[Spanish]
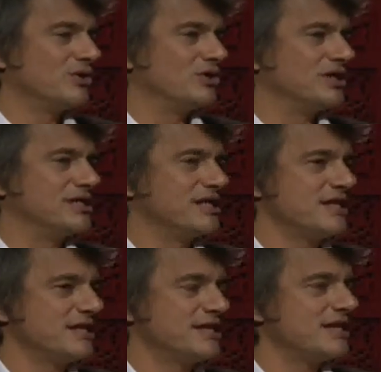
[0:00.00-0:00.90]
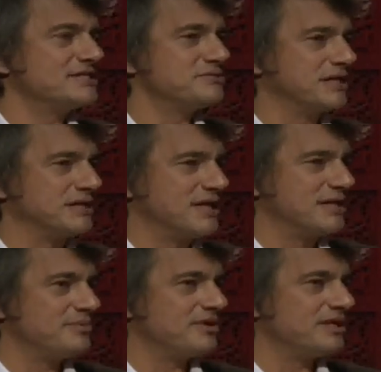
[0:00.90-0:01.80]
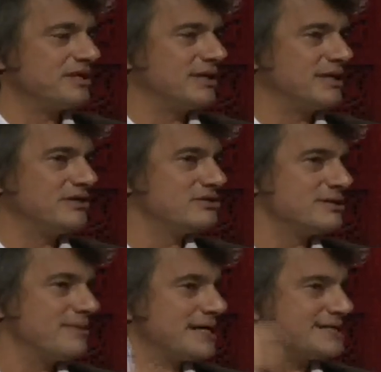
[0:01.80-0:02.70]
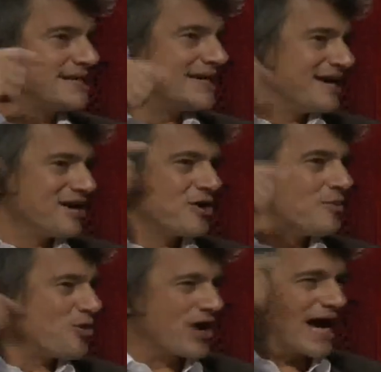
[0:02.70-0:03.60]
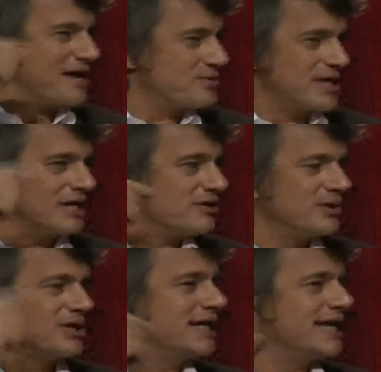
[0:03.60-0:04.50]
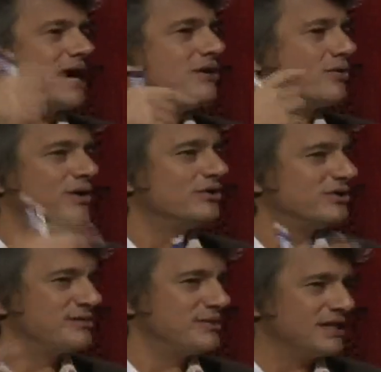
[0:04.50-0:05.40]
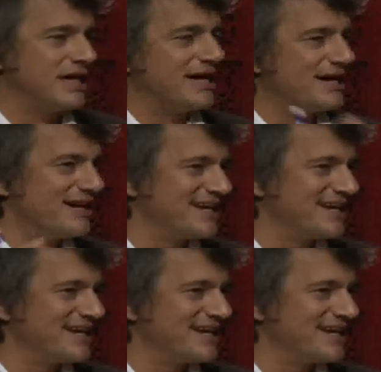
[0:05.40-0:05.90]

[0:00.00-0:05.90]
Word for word: cuando te dedicas a una actividad deportiva y entonces vas como carburando, bueno, ¿y qué hago cuando termina